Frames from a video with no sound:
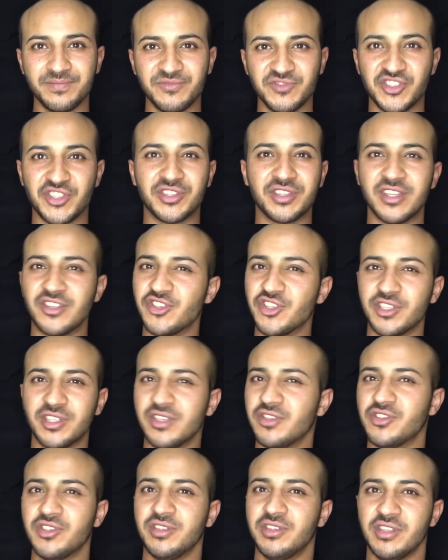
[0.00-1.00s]
جدا جدا
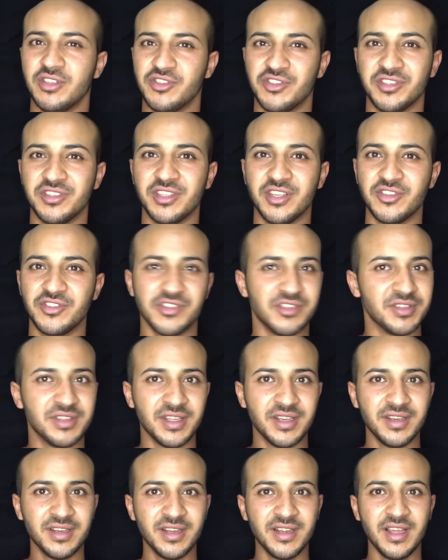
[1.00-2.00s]
جدا جدا جدا
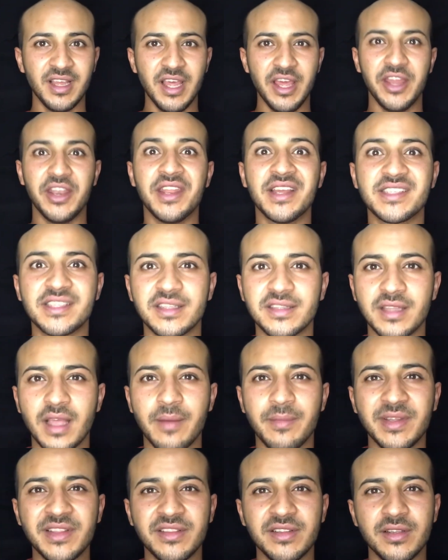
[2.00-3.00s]
الناس
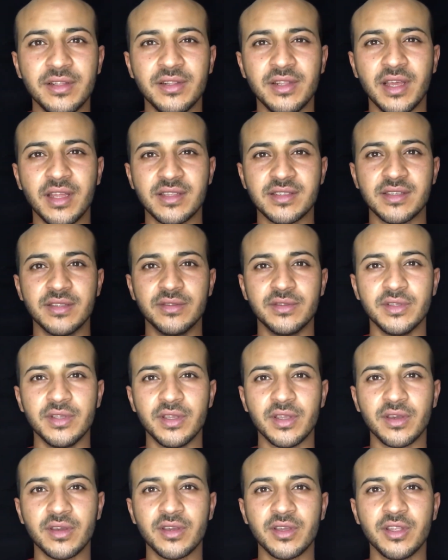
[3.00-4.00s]
اتهمتني اني انا
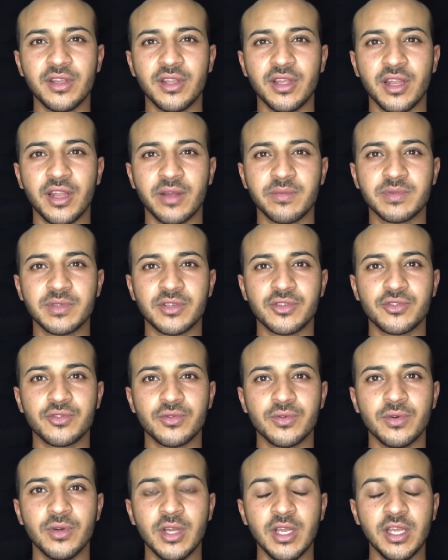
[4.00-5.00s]
زنديق اني انا ابصر
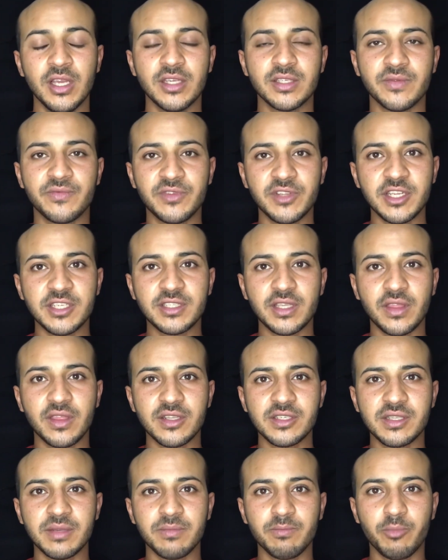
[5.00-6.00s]
شو اذا في ناس كثير
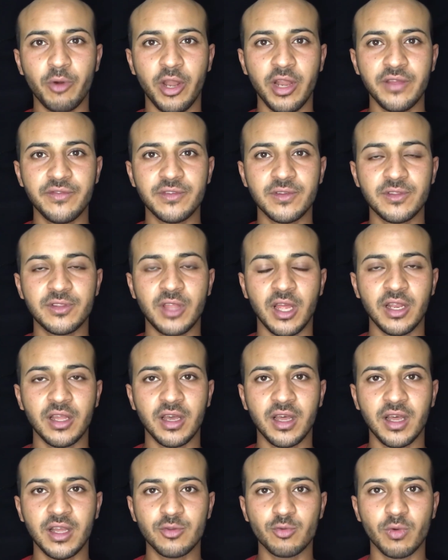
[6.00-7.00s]
سبوا علي في
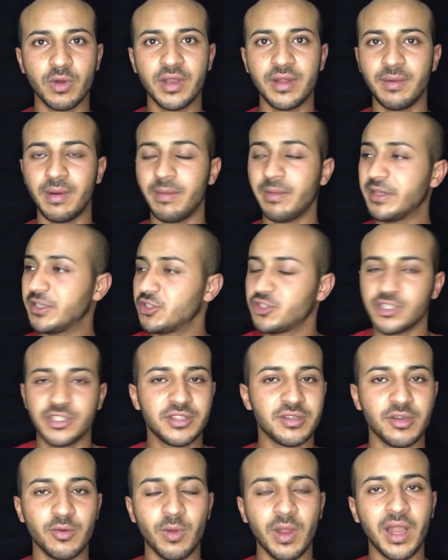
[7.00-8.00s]
التعليقات وانا ما عملت شيء
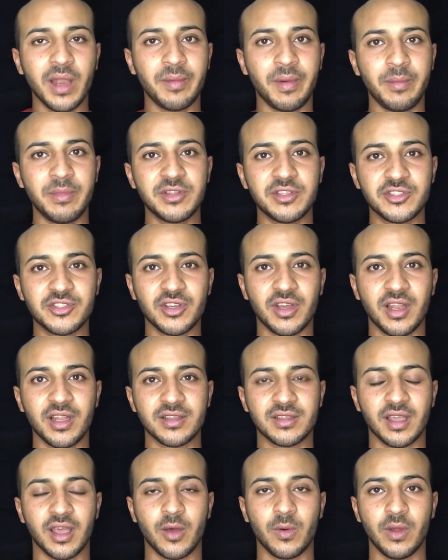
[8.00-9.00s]
والله ما عملت شيء غلط
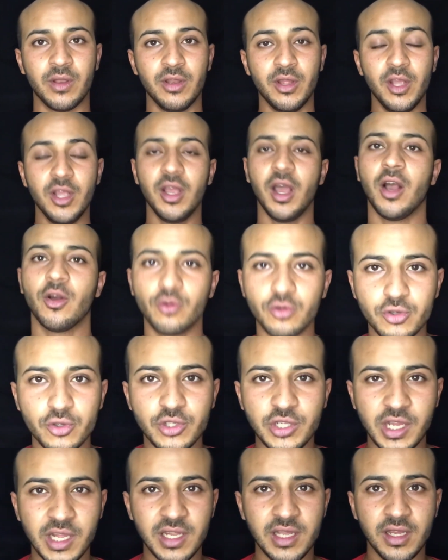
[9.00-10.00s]
يا اخوان اقول لكم
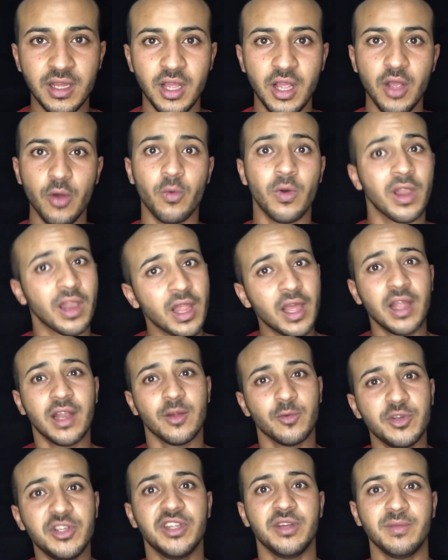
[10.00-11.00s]
شغله والله
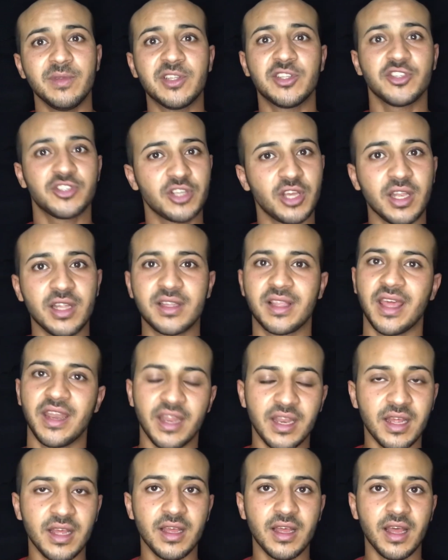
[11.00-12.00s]
لو اني عملت شيء غلط كان
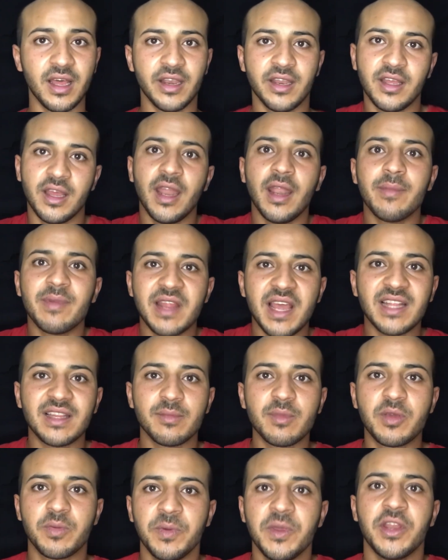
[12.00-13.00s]
انا انا انا بني ادم
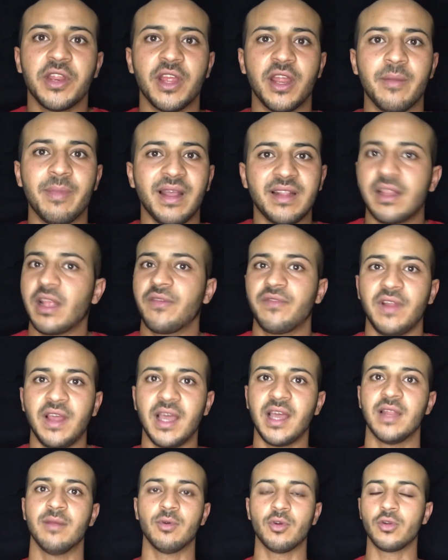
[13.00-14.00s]
كبير يعني بعترف
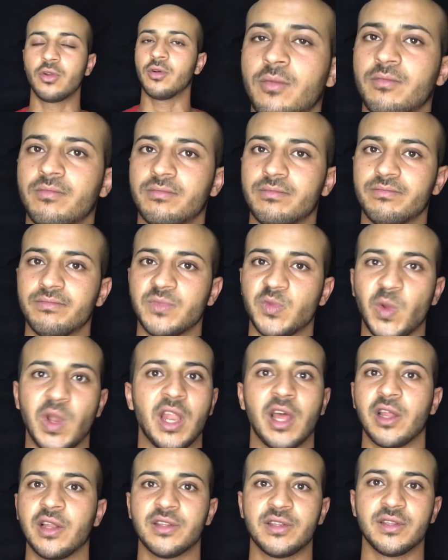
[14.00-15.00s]
لحالي بقول لكم والله
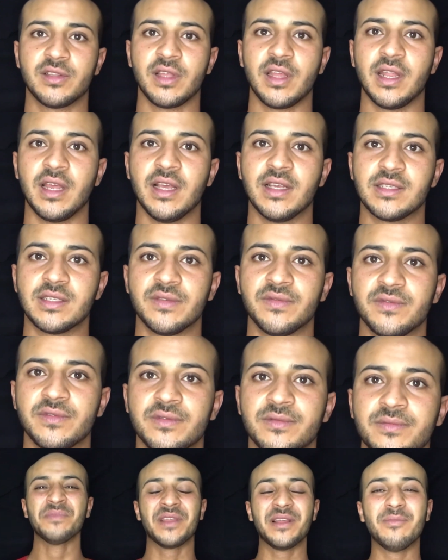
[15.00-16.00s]
غلطت انا اسف
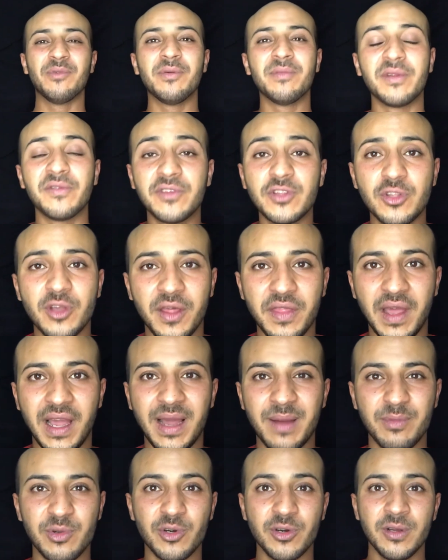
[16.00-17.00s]
المهم الفيديو هذا
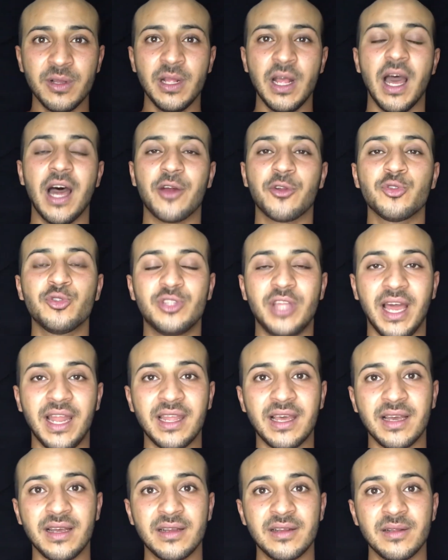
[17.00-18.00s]
عامله ارد
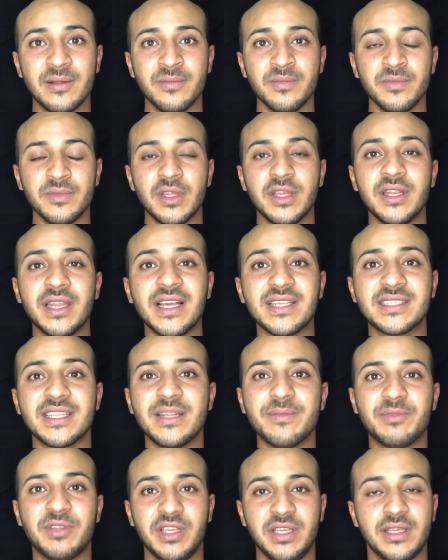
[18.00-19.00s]
على الناس اللي
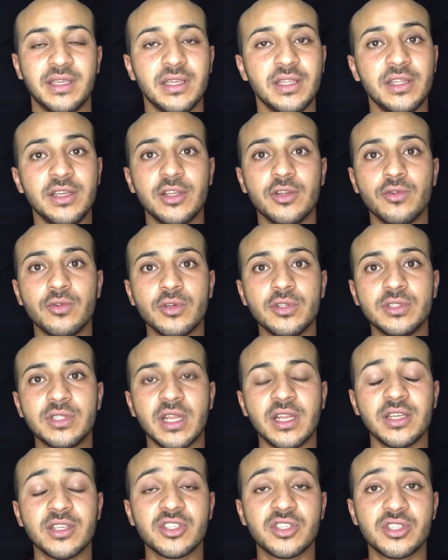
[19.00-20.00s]
بتحكي لي انه انت
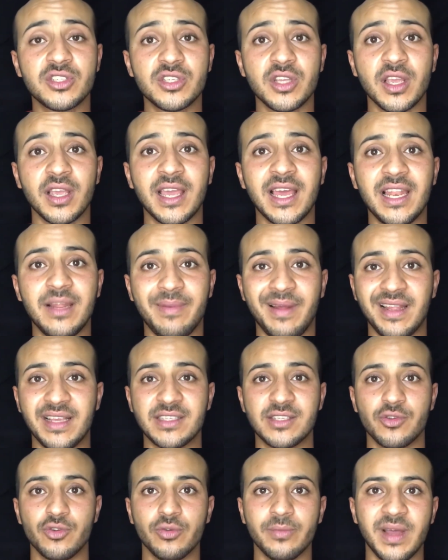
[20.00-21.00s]
ليش قالب علي
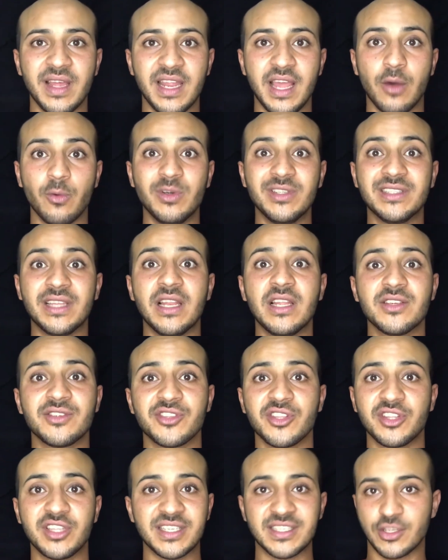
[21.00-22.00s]
يزن النباني او انت ليش
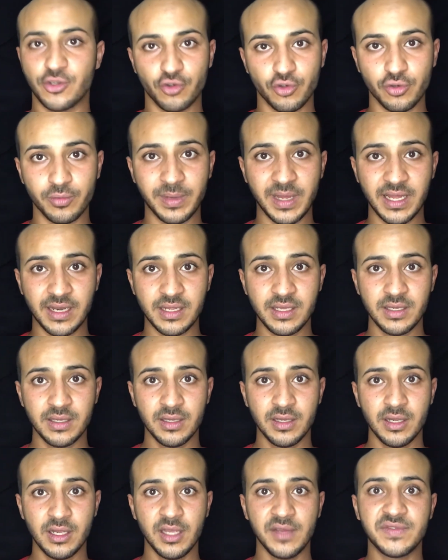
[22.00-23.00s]
ضد يزن النباني
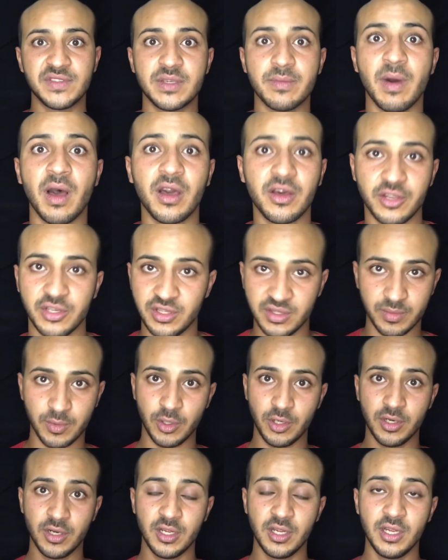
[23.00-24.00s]
في سباق ريد بول
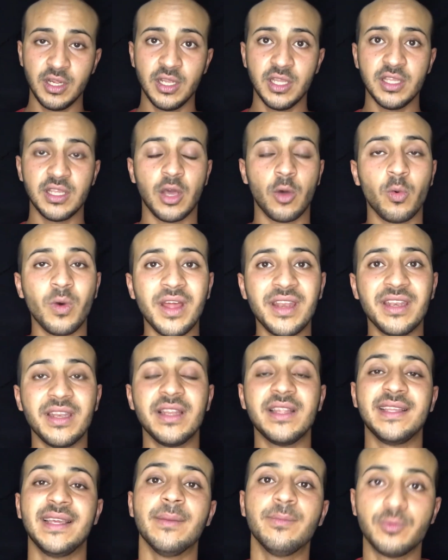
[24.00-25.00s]
يا اخوان
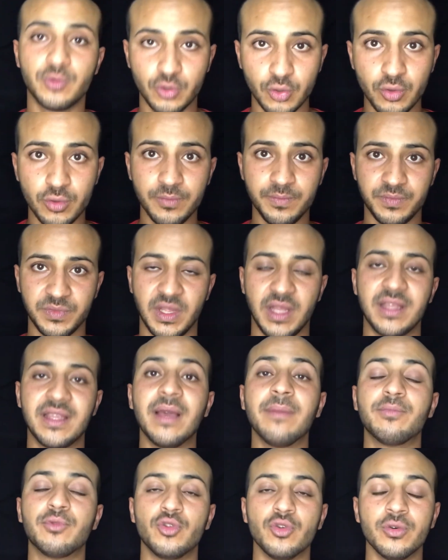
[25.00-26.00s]
يبدو
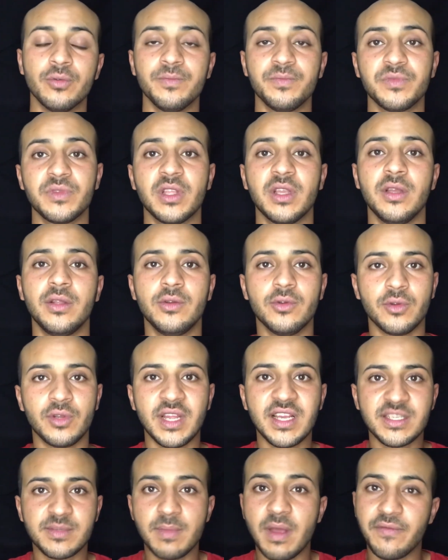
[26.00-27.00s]
يبدو انه
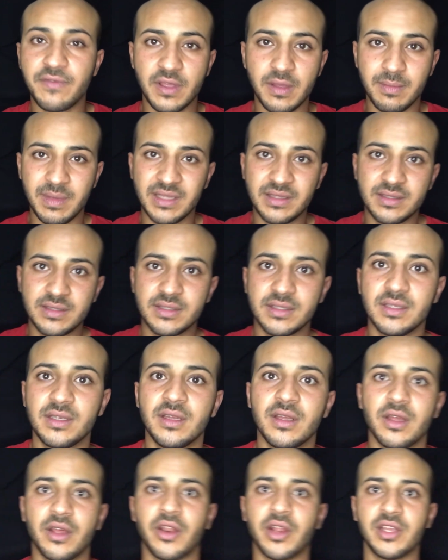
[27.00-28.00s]
الناس ما فهمت
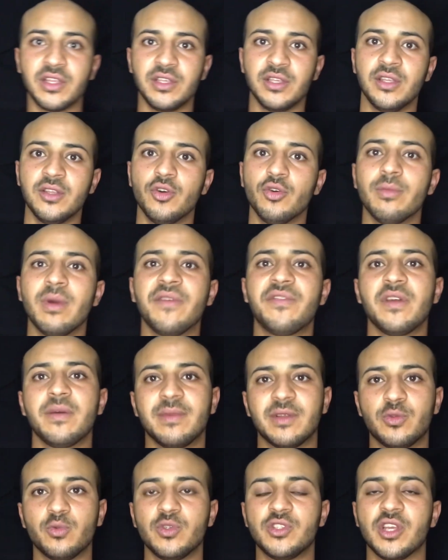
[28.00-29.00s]
رايي وما
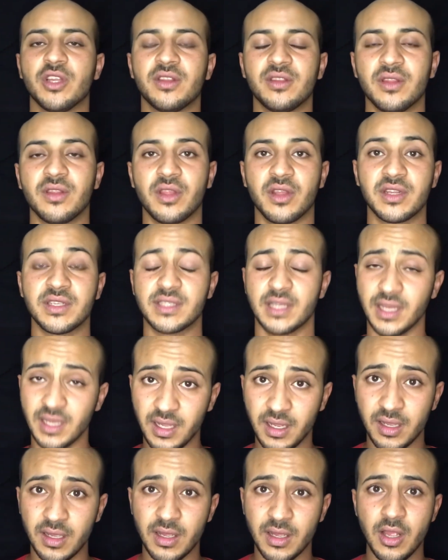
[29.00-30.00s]
فهمت وجهه نظري صح
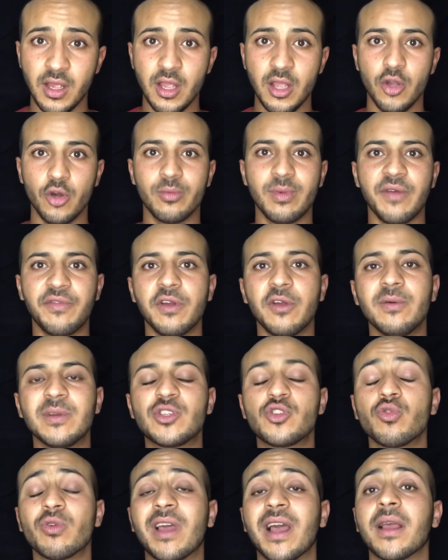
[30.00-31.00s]
وما فهمت
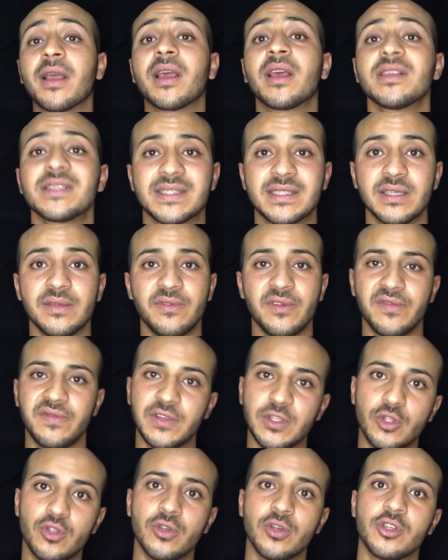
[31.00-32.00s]
شو كان قصدي في
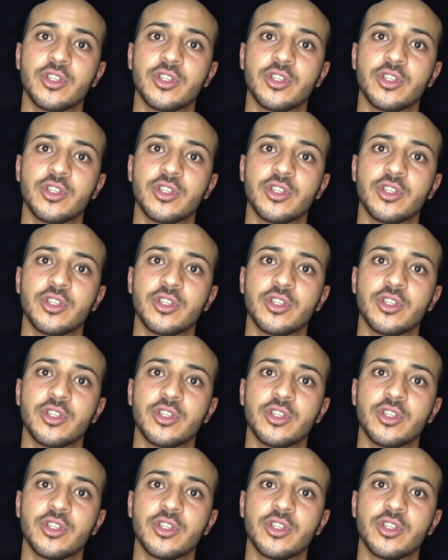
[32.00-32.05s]
الفيديو